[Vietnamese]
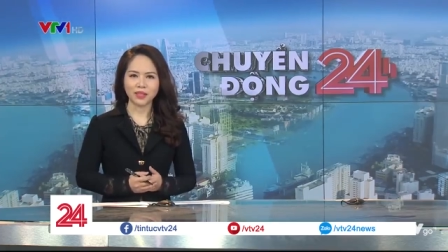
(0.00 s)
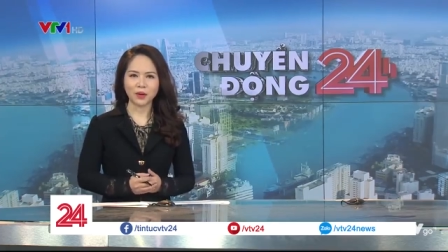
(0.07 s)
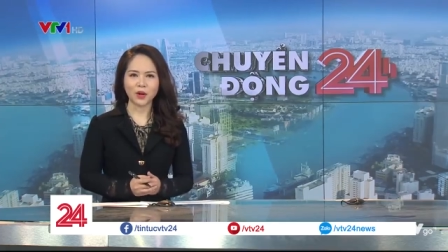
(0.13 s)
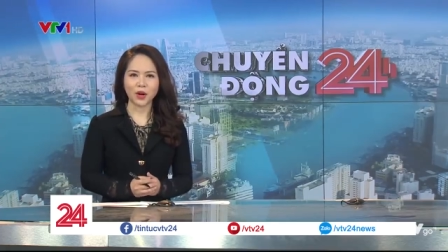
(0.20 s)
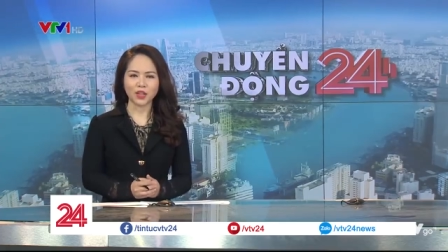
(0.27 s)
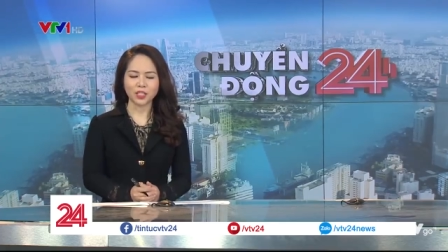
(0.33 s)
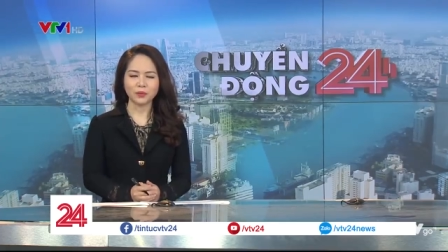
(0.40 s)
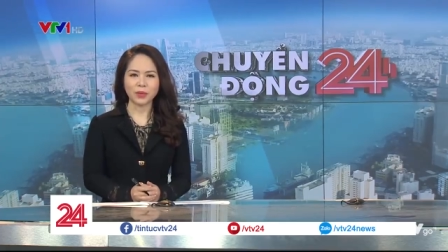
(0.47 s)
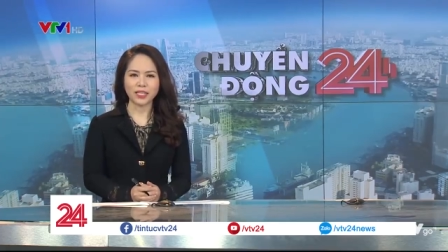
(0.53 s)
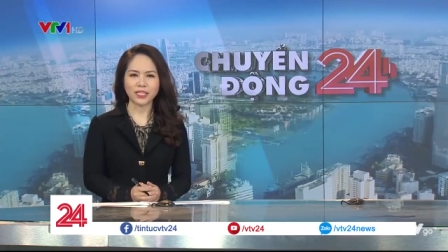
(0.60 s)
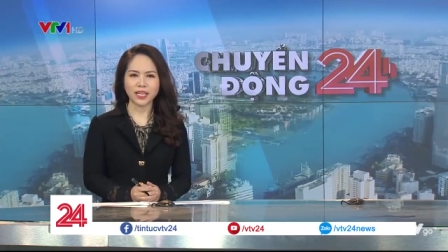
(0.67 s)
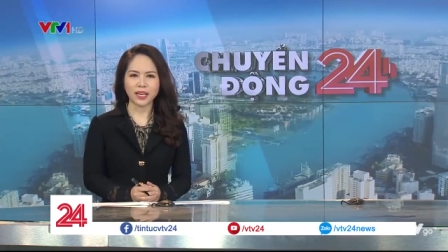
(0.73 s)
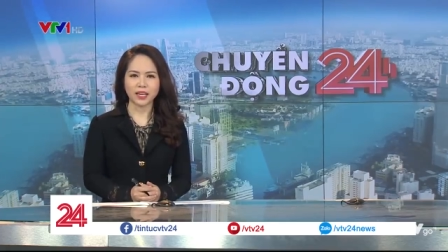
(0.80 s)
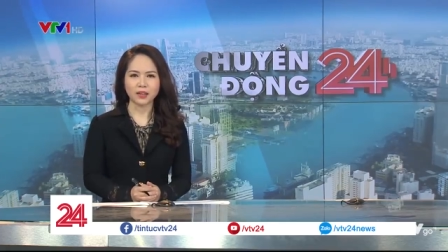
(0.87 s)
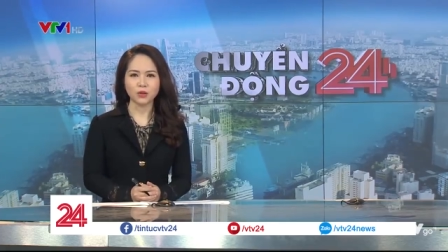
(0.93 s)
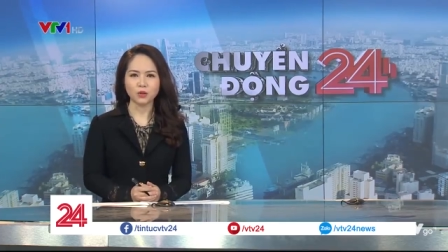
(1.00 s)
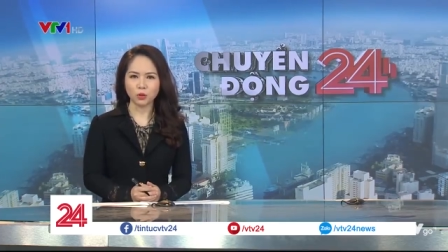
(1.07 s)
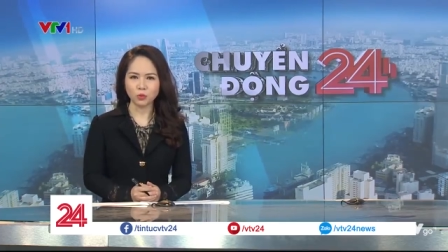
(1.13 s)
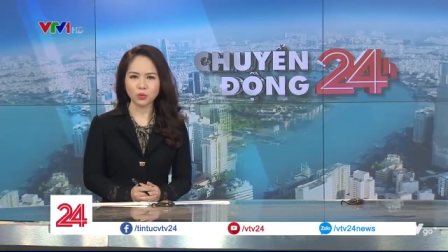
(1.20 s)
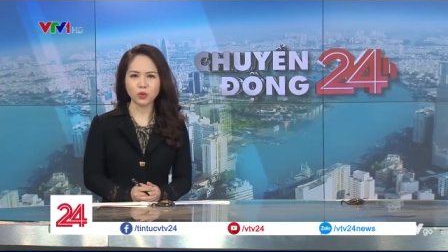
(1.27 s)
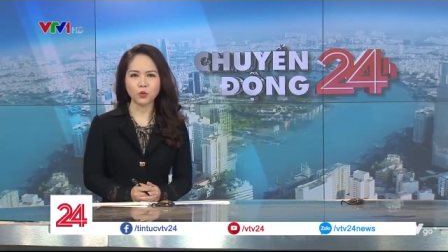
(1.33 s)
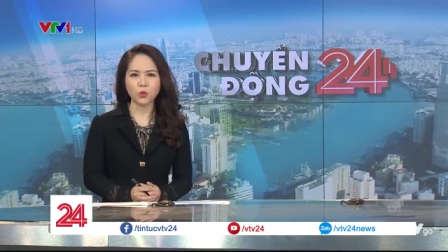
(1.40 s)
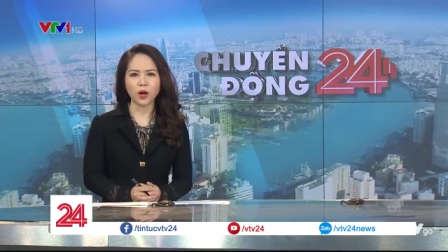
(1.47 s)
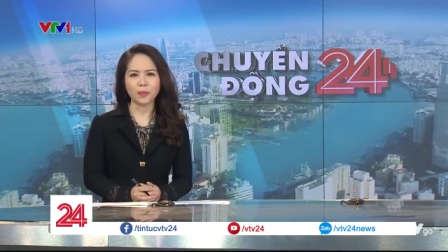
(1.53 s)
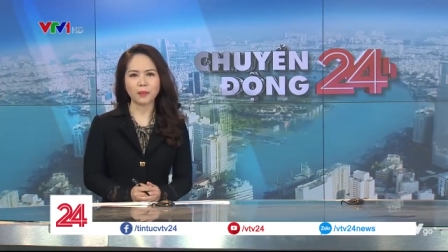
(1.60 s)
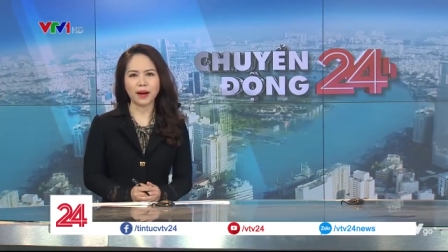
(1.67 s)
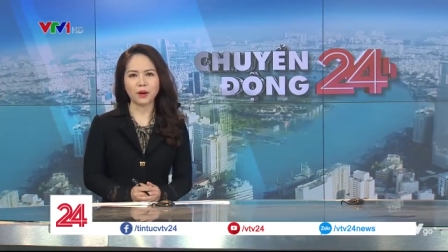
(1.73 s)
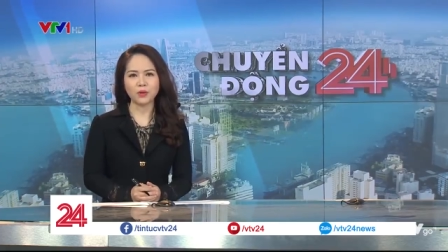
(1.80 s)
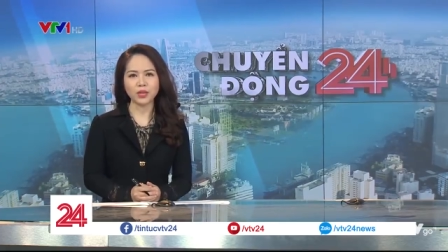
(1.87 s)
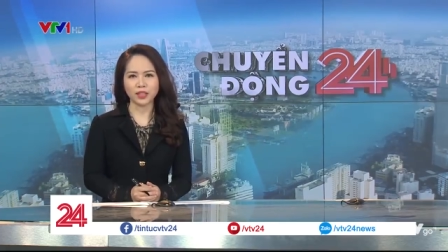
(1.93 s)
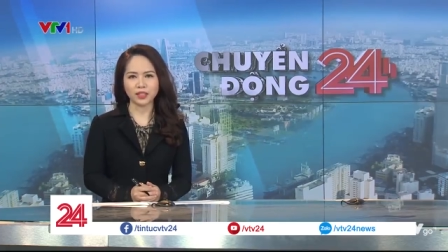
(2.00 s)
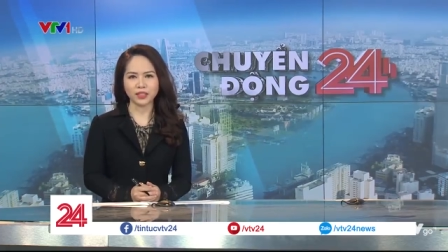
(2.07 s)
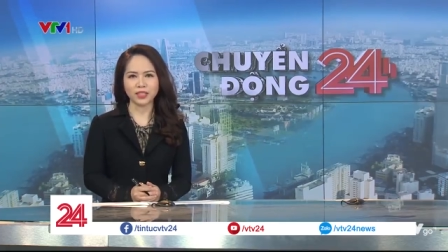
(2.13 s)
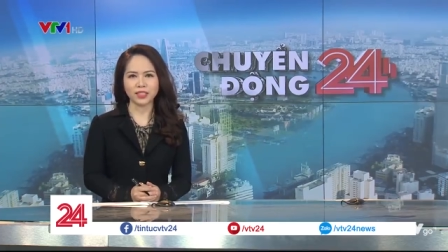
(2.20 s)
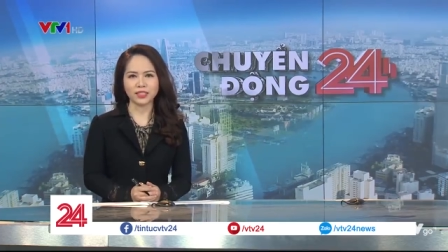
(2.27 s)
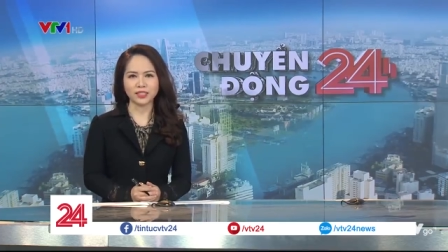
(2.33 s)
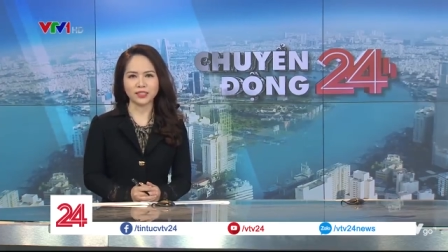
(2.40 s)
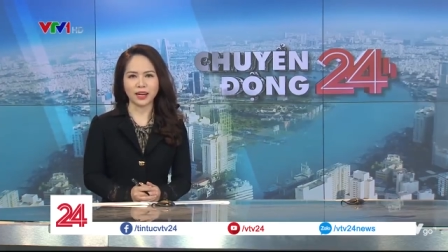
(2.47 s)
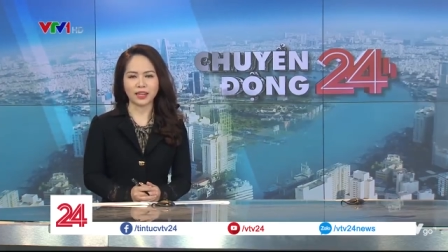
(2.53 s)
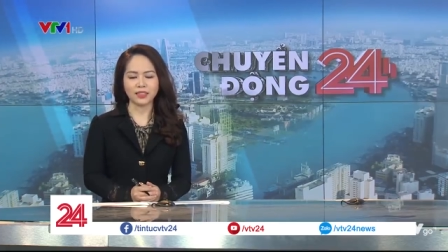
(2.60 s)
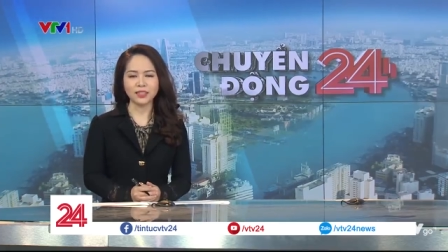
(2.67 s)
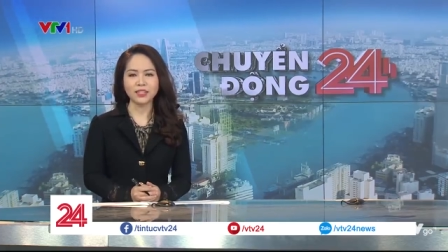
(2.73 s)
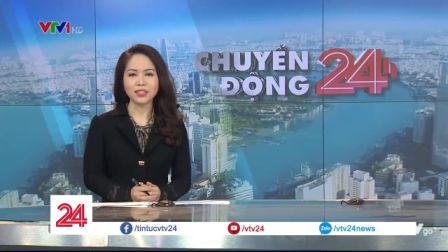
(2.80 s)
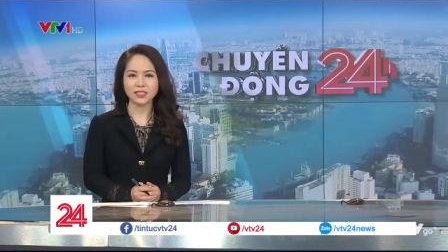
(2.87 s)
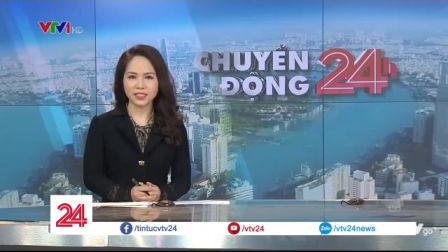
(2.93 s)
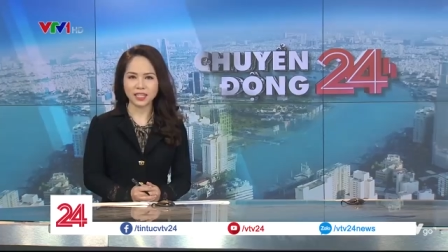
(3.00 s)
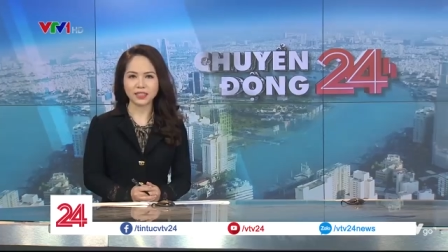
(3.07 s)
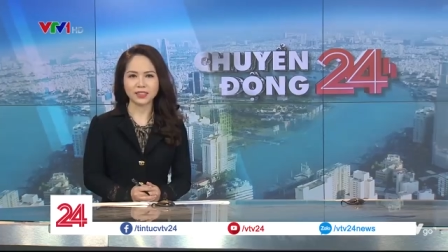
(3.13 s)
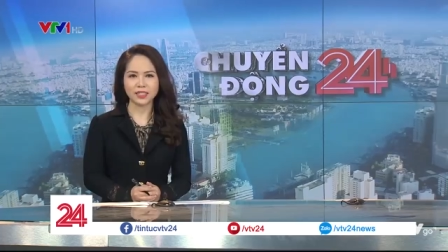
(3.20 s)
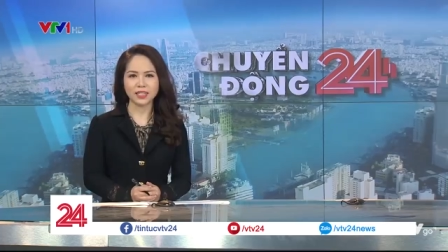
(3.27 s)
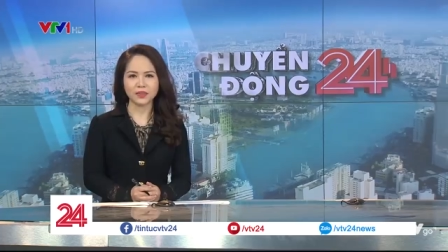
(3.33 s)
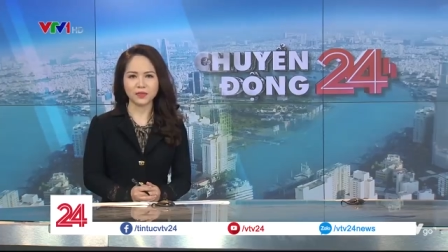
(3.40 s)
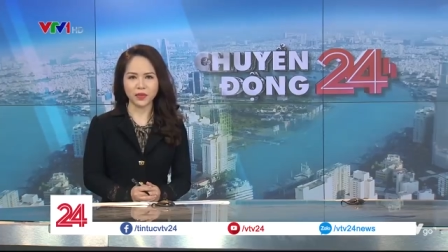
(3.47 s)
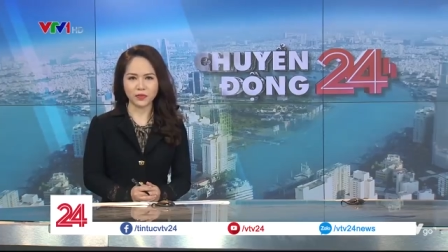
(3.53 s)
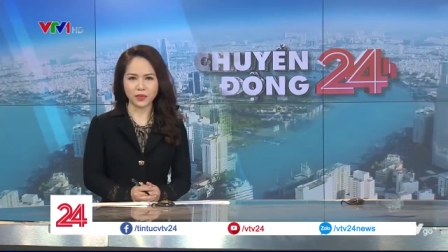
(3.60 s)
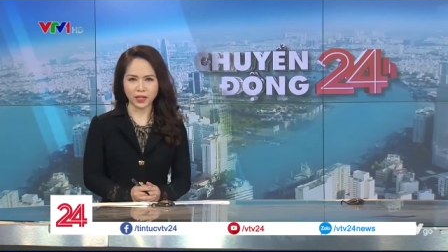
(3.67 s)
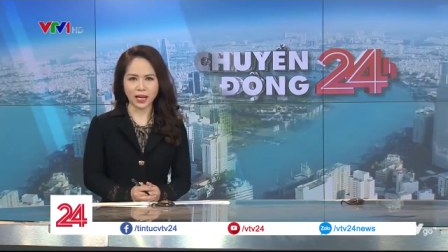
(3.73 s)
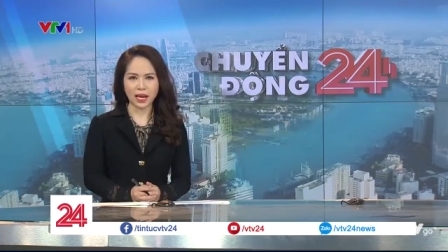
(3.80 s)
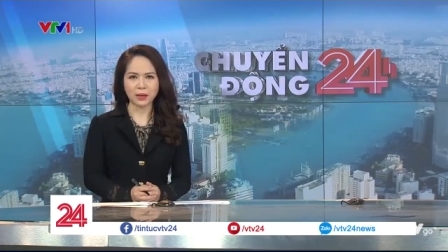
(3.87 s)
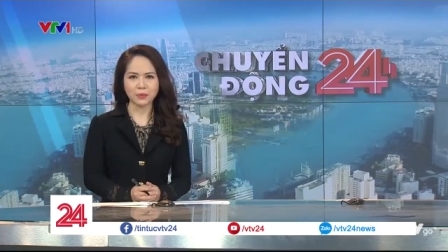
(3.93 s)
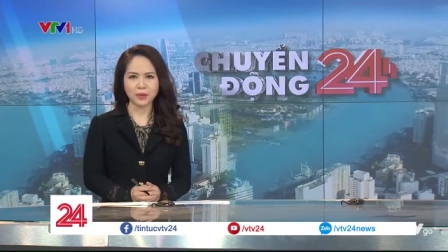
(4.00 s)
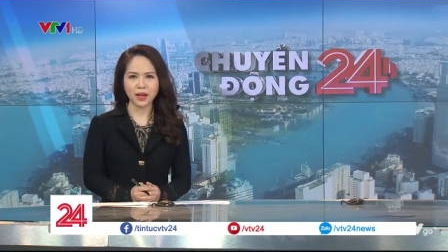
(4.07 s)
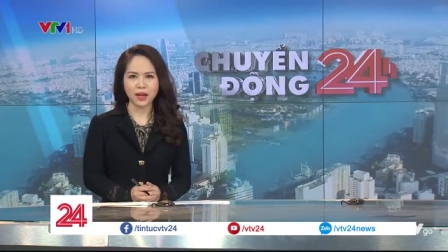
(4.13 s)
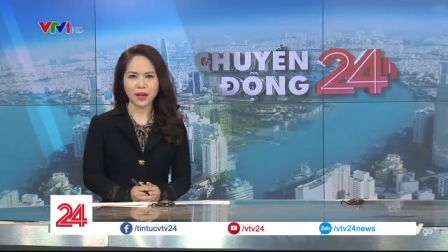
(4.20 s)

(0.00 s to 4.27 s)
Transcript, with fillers: kêu gọi những bạn trẻ cùng chung hoài bão để thực hiện dự án Giảng dạy vì Việt Nam